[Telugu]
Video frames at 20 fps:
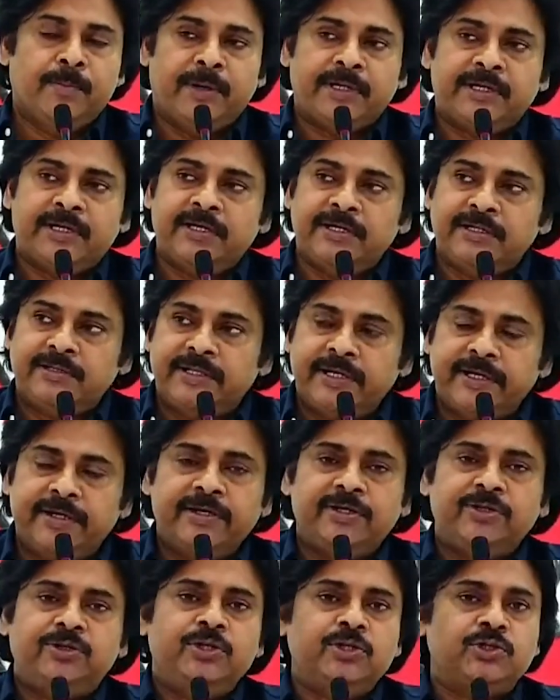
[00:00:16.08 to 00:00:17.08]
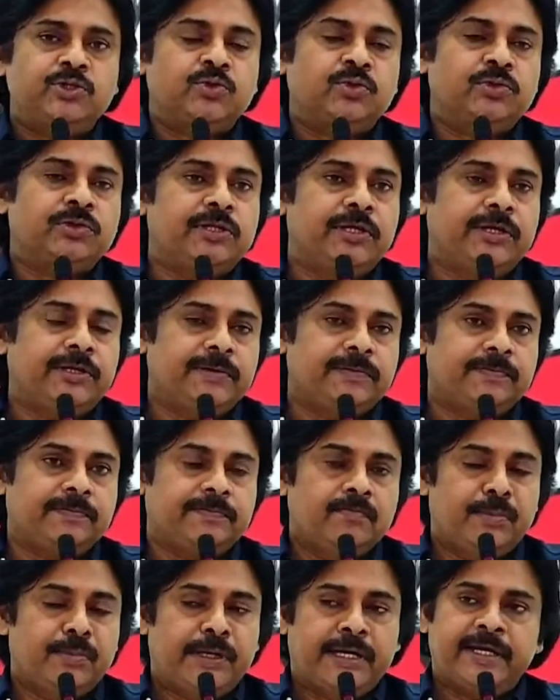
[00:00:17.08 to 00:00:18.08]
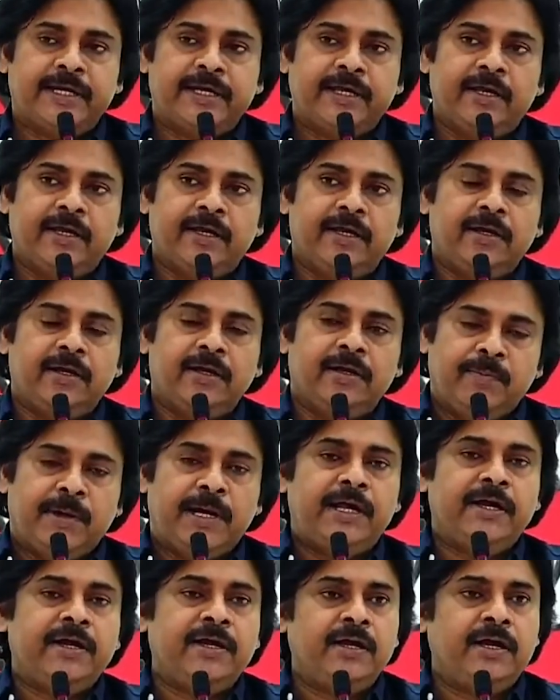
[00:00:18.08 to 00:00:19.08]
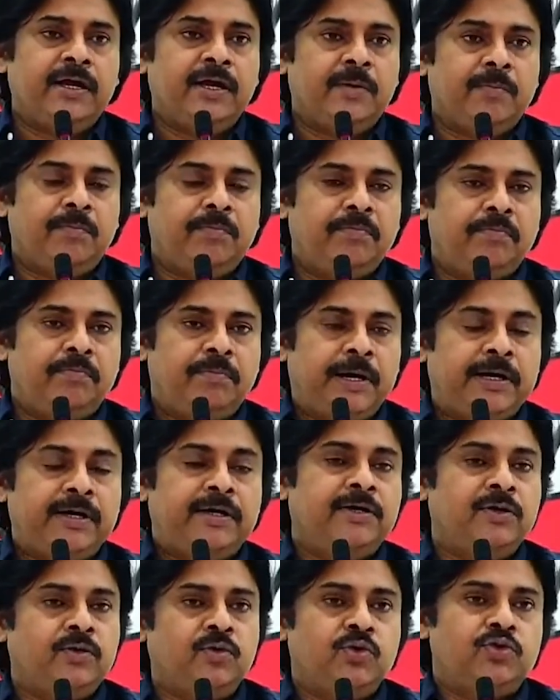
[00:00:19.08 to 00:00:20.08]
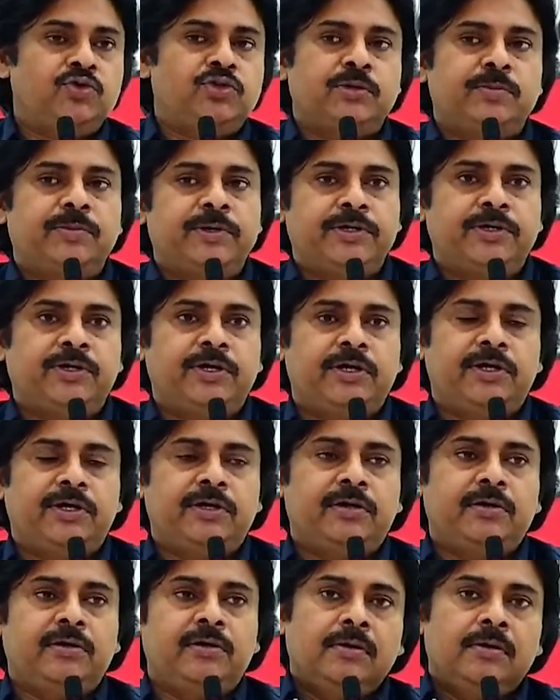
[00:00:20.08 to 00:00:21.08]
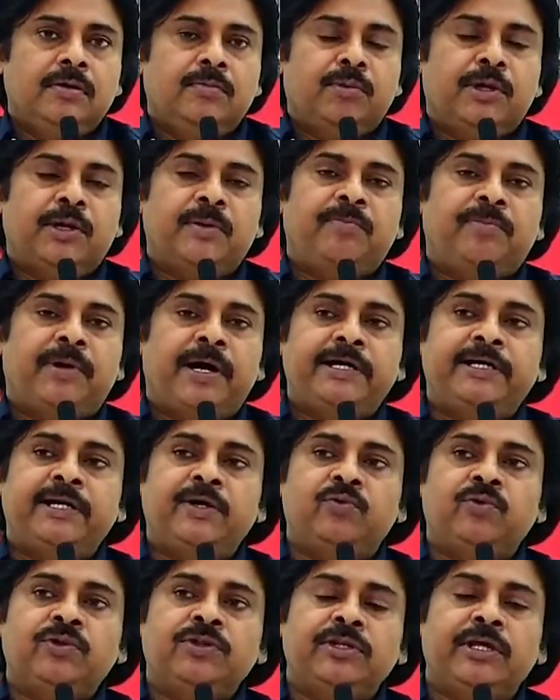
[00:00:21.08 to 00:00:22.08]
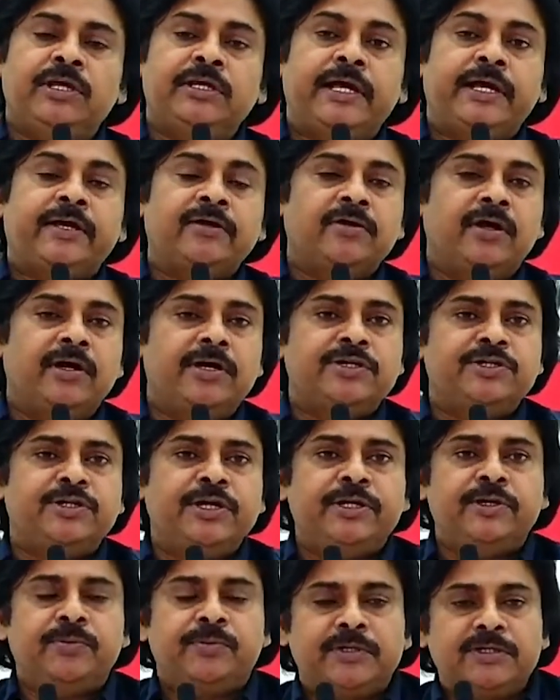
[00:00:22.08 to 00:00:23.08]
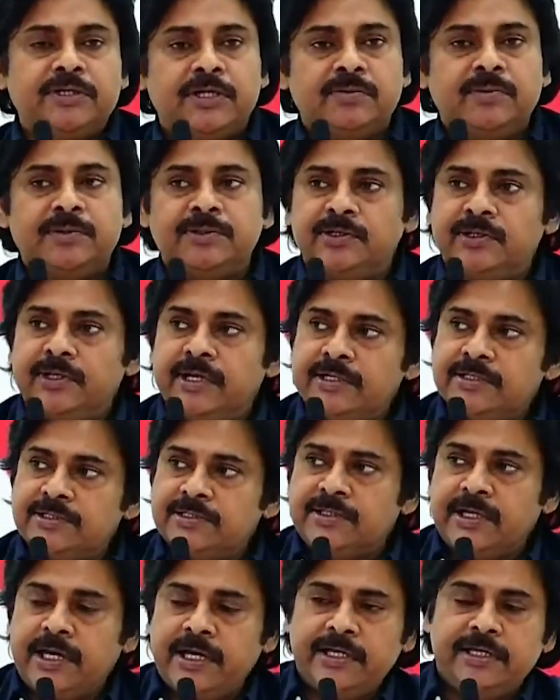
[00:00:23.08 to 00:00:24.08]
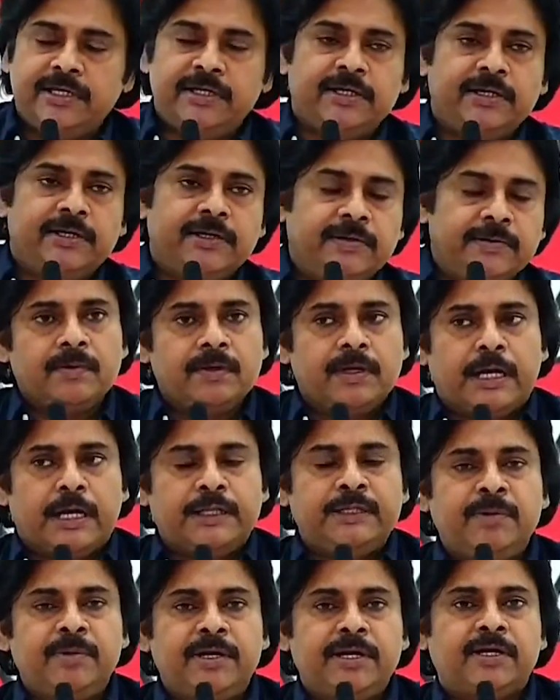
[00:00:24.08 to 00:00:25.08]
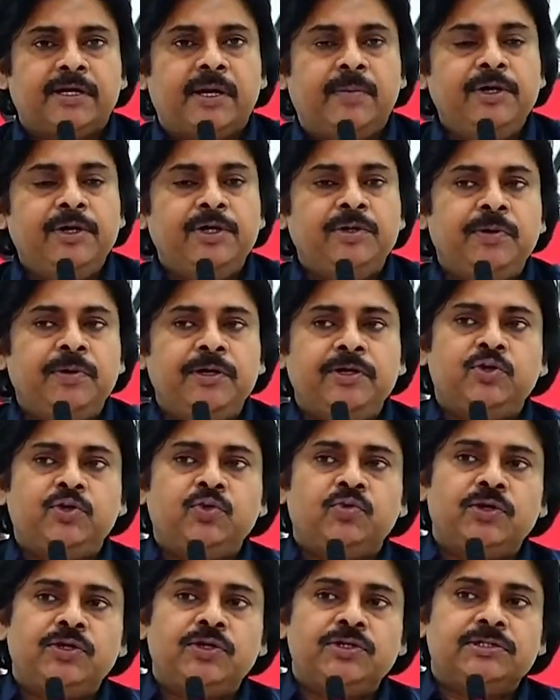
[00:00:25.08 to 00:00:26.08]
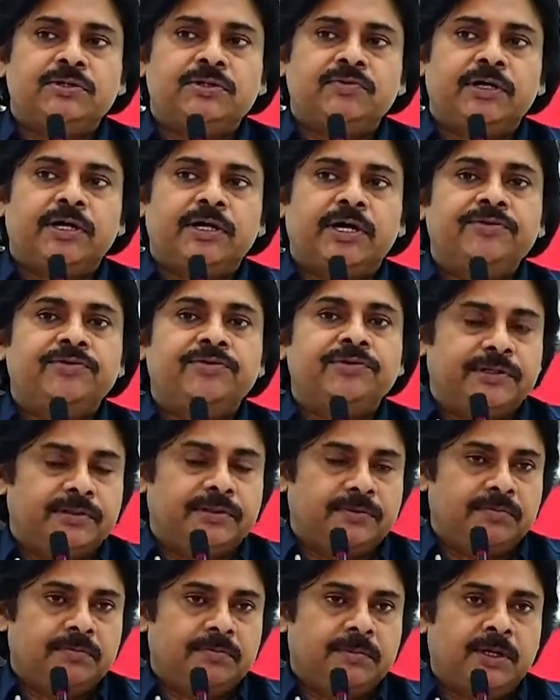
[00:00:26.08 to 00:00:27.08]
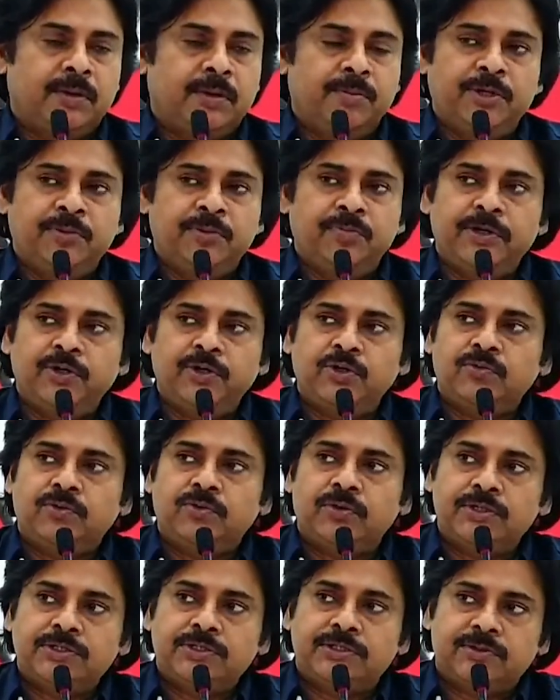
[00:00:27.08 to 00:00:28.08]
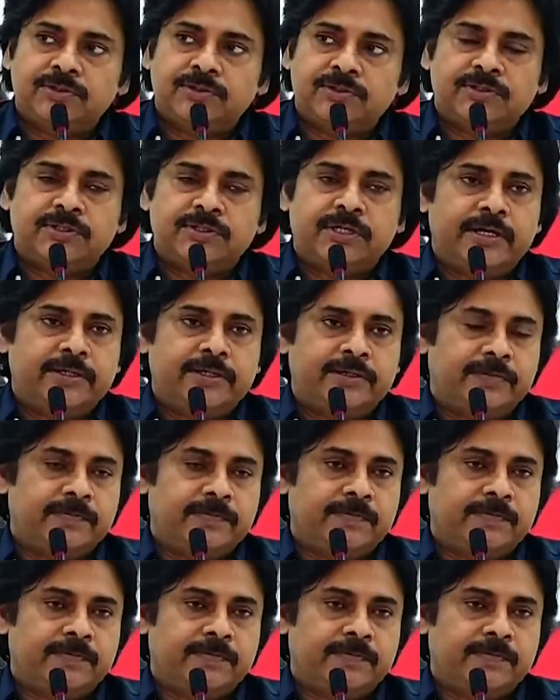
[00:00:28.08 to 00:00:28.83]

మనల్ని దగ్గర తీసుకుంది మనకి బలంగా పక్కన కూర్చోబెట్టి మన పార్టీ ఉంది అని ఎకనాలజ్ చేయడం ప్రధానమంత్రి గారి స్థాయికి అది మన కమిట్మెంట్ టువర్డ్స్ అవర్ కంట్రీ కమిట్మెంట్ టువర్డ్స్ అవర్ సొసైటీ